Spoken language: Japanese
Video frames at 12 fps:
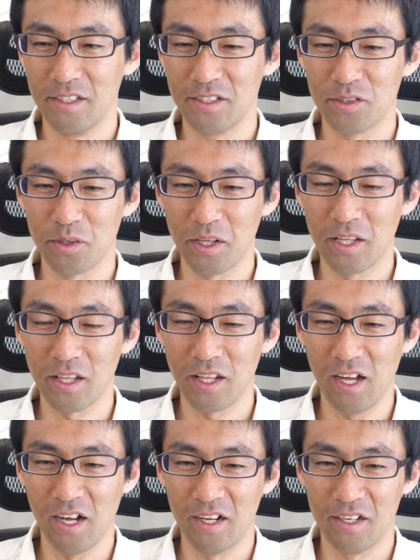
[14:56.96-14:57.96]
それだ
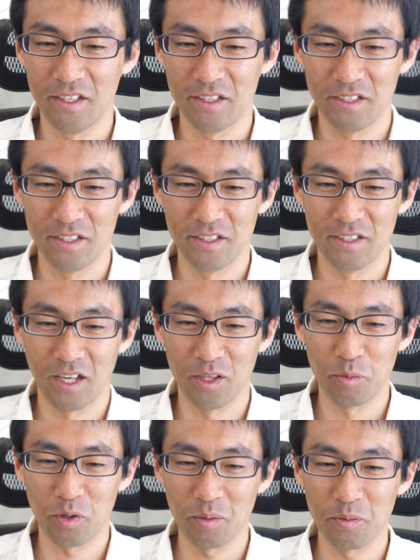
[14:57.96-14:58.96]
なあ
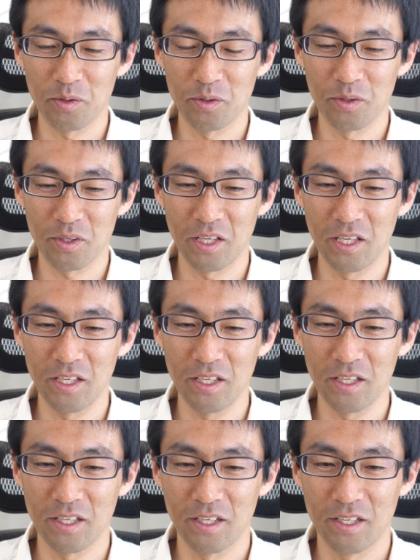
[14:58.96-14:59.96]
のポケモンの
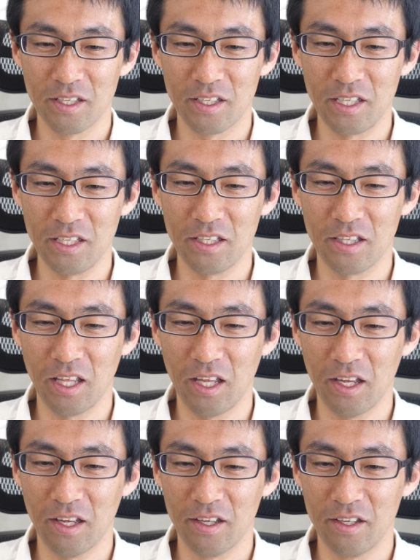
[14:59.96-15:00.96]
金銀っ
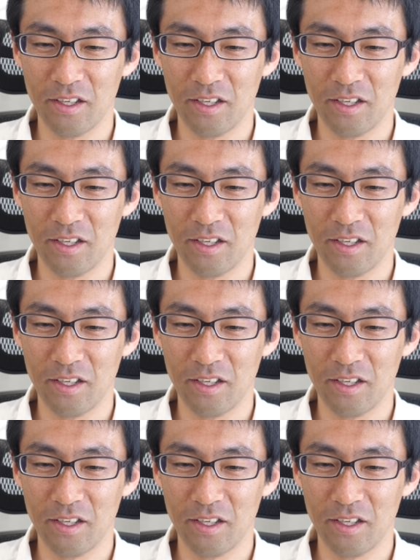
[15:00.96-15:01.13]
て